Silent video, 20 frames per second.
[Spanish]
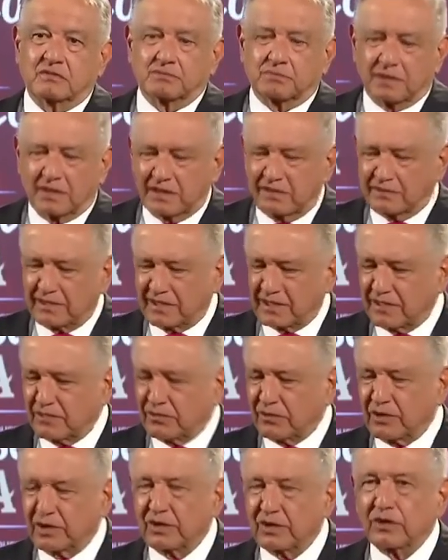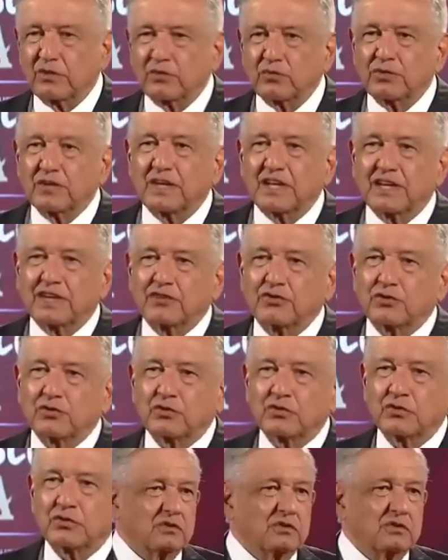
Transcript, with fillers: Pagaban creo que un derecho